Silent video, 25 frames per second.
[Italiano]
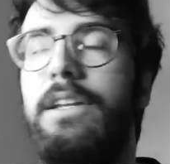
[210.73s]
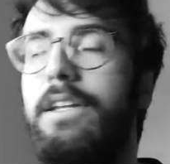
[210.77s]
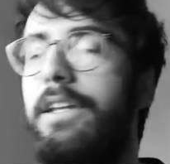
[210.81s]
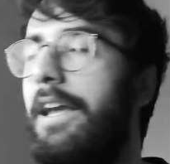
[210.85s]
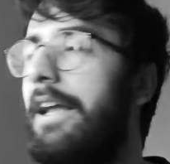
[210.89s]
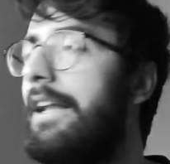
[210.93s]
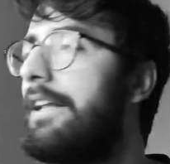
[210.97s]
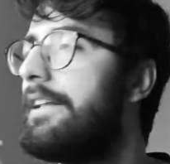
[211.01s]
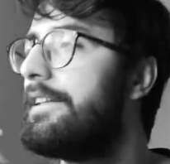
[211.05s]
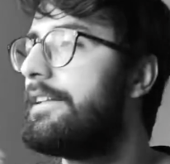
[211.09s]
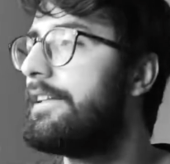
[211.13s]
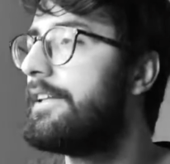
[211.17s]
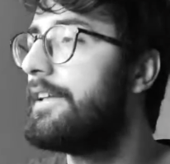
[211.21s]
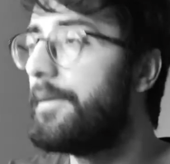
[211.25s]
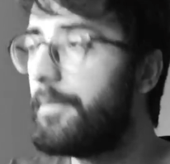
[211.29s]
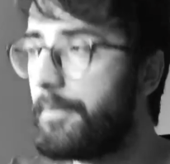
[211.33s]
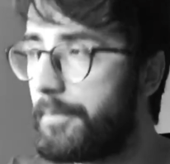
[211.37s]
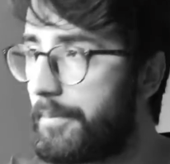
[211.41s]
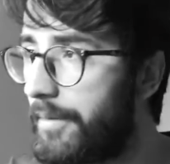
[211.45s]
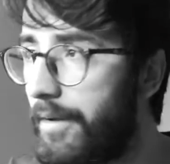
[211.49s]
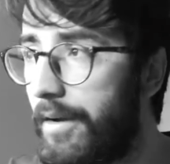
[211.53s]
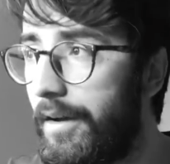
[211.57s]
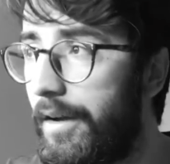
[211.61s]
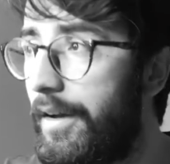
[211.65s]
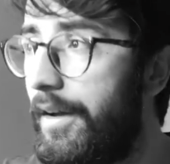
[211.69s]
chi è il
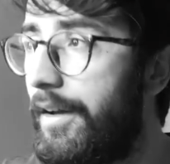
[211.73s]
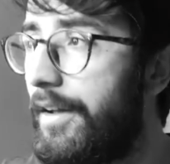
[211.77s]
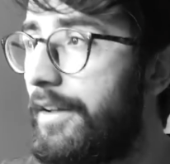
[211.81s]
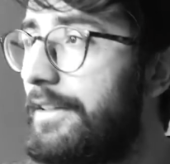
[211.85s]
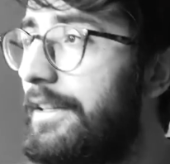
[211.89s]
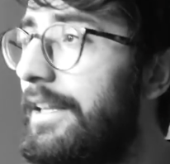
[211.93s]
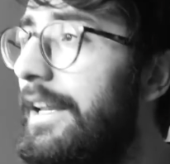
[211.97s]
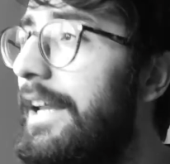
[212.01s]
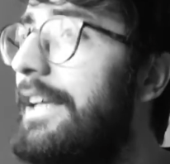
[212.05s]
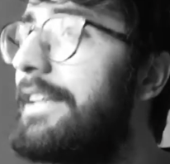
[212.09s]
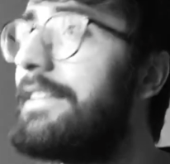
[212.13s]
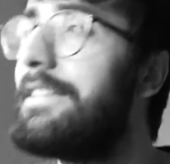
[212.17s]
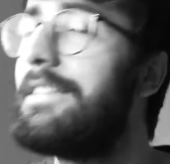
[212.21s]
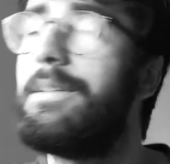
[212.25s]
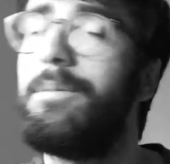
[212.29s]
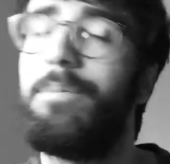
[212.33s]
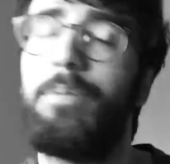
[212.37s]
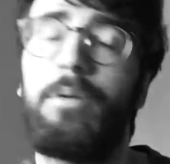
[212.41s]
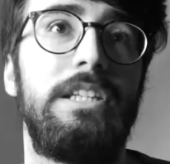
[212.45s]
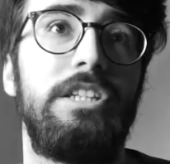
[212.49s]
team eh, Tracy.